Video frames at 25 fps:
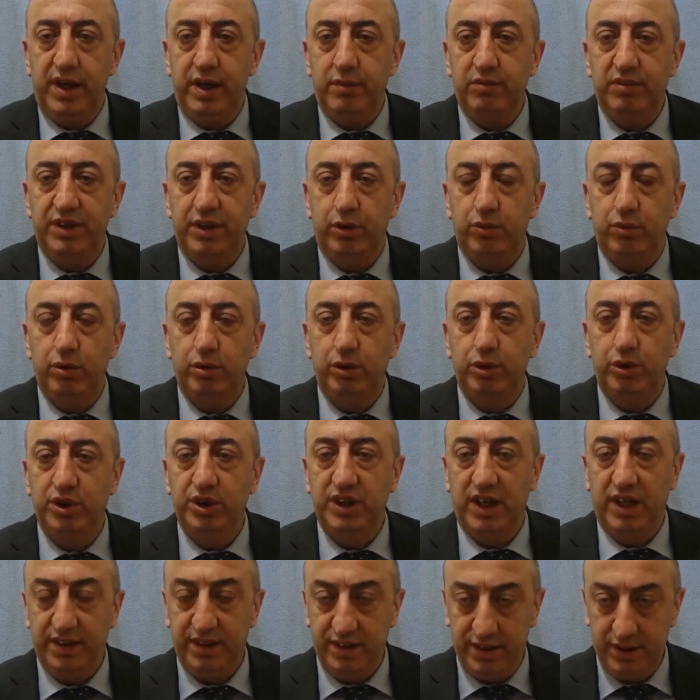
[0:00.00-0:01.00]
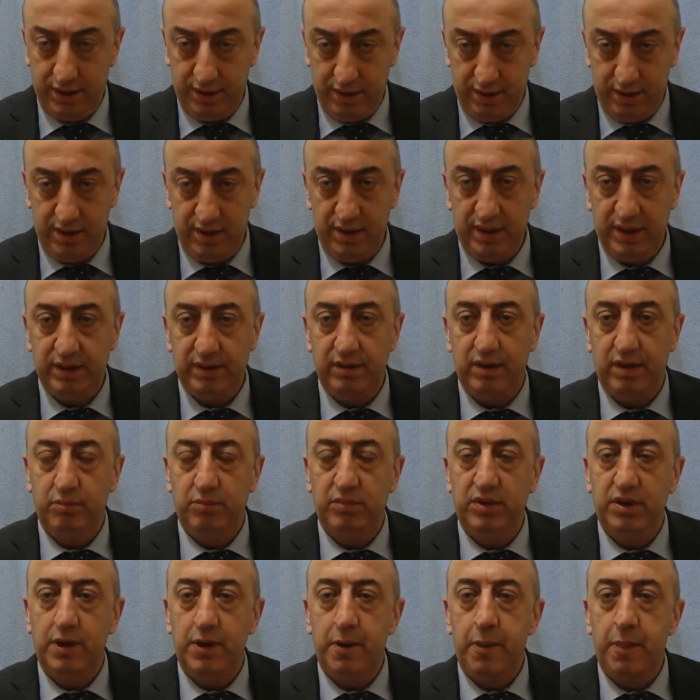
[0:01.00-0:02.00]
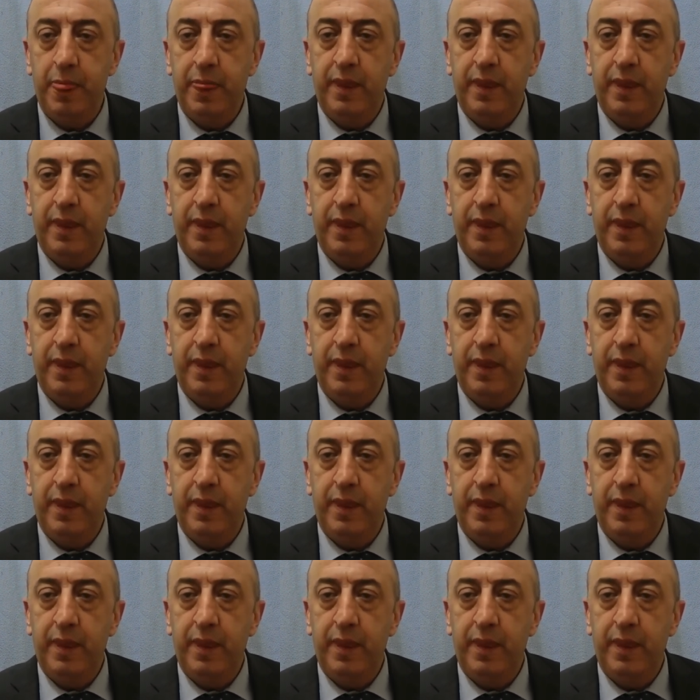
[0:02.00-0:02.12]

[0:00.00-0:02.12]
Aramızda konuşurken dedi. Tamam mı?